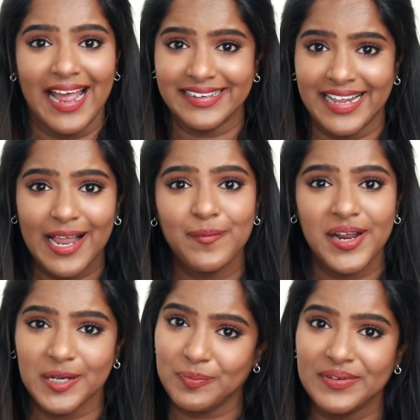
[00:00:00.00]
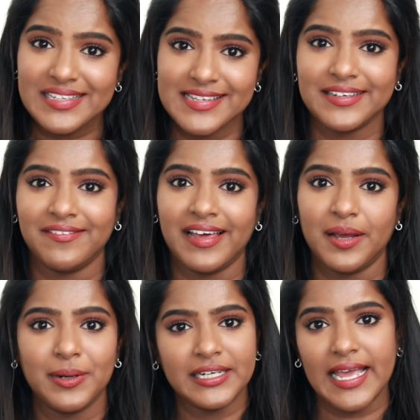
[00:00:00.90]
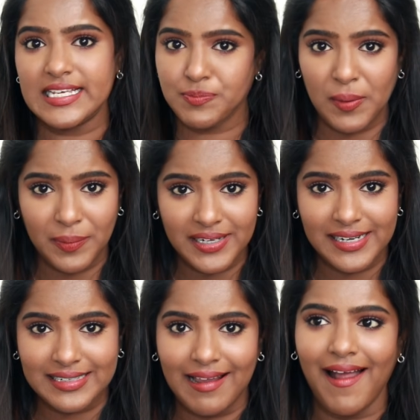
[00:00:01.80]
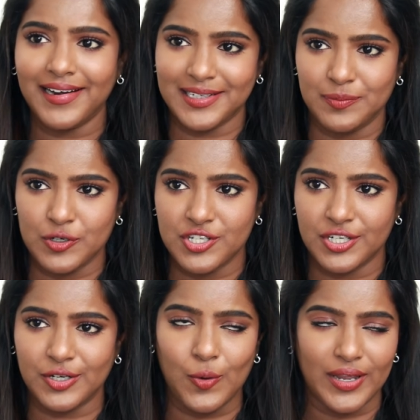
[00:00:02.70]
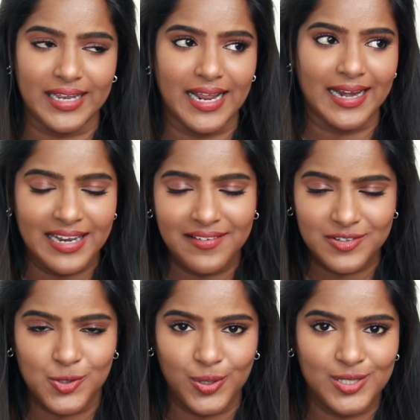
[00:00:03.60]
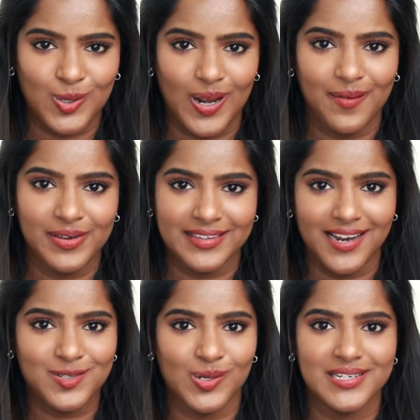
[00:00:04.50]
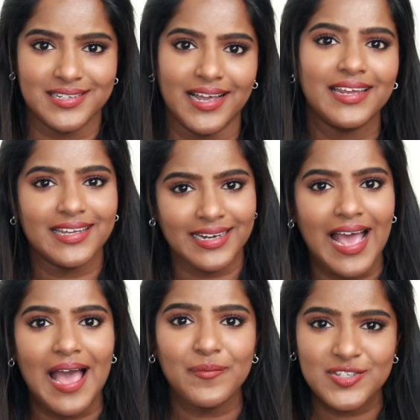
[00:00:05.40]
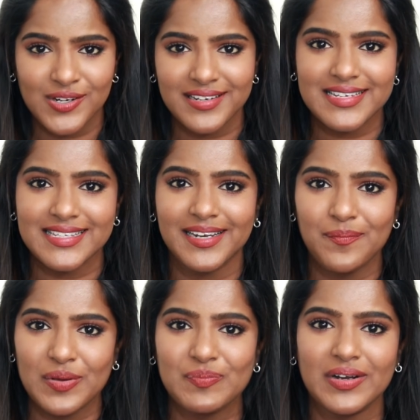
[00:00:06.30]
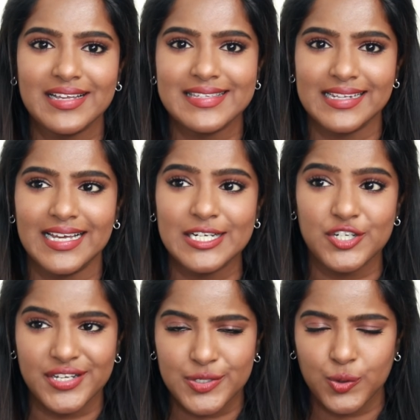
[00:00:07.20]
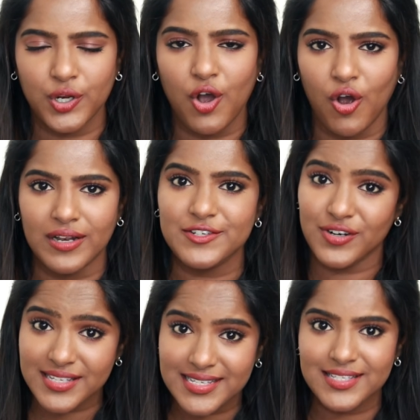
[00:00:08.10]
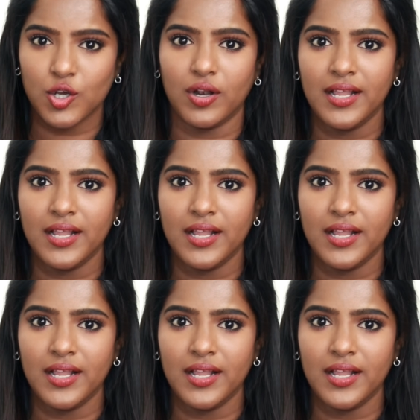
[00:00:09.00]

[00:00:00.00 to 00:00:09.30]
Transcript: அண்ட் எல்லாமே எனக்கு பிடிச்சிருக்கு வேறு பட் நான் எக்ஸ்பெக்ட் பண்ணி எடுக்கல ஆனால் எனக்கு பிடிச்சிருக்கு ஓகே நான் என்ன விஷயம்னே சொல்லாமல் இதெல்லாம் சொல்லிட்டு இருக்கேன் இன்றைக்கி நான் அமேசானில் ரீசெண்டாக பிக் பண்ண சில ட்ரெஸ்ஸோட ஹால் ட்ரெஸ்ஸஸ் ஹால்